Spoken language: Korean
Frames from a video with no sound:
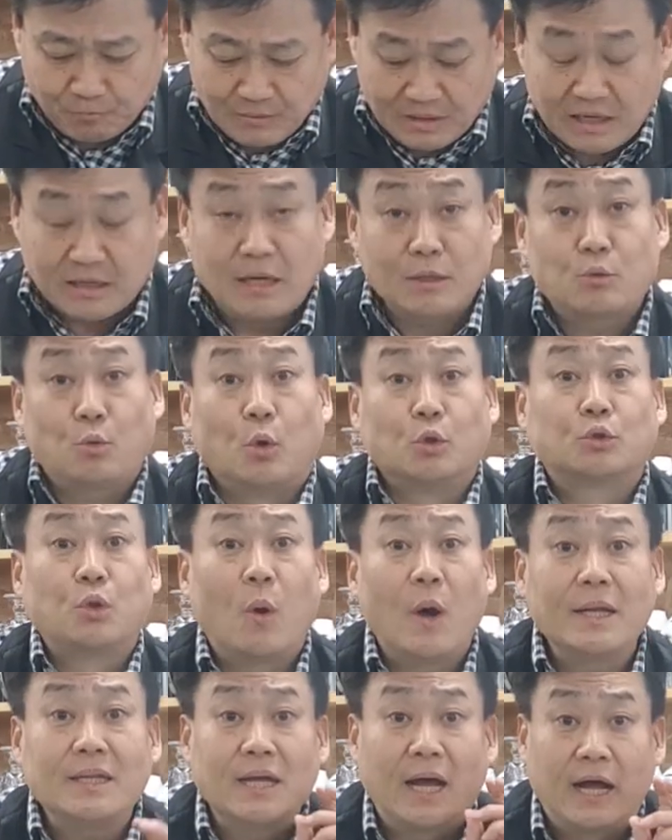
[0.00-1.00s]
약간
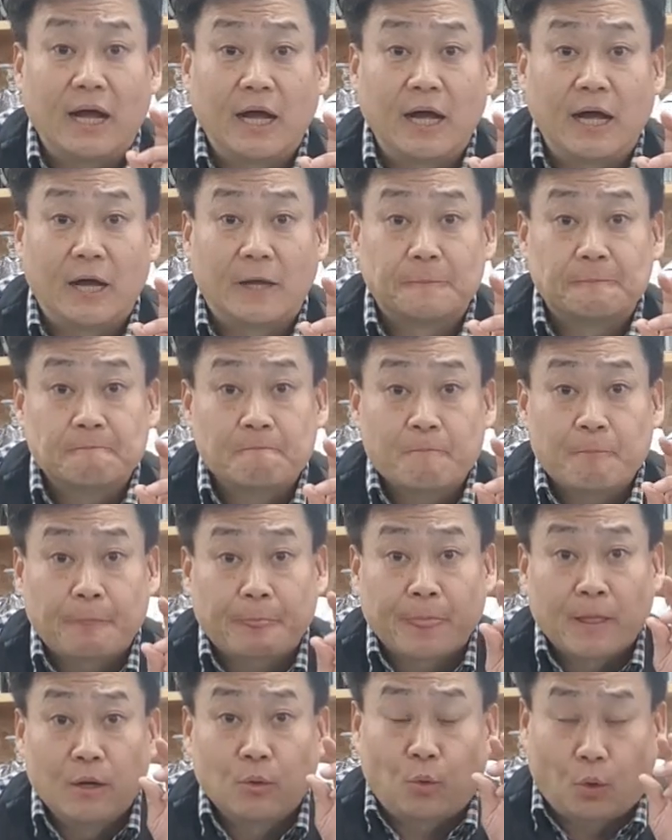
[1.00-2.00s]
고소하다.
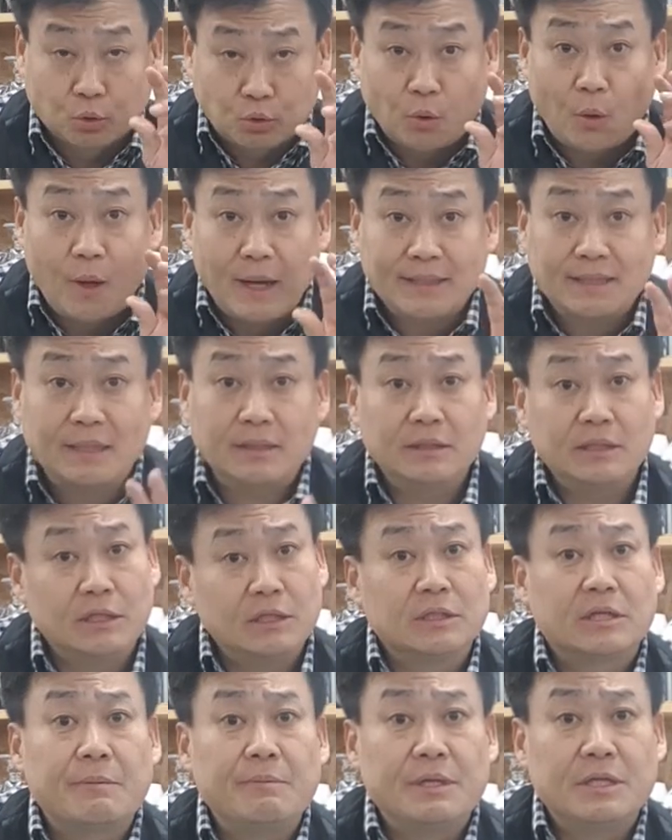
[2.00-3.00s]
고소하다는
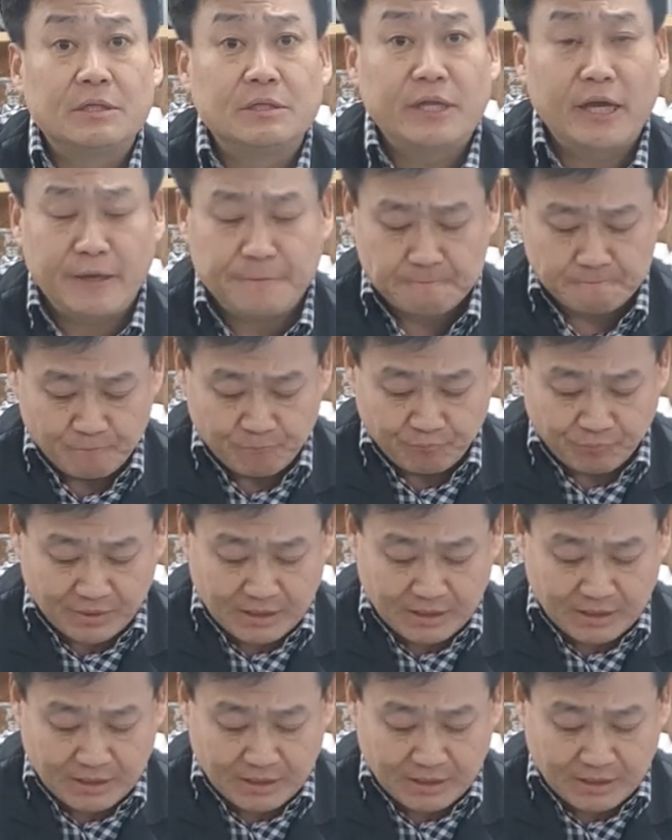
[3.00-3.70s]
느낌이 있는데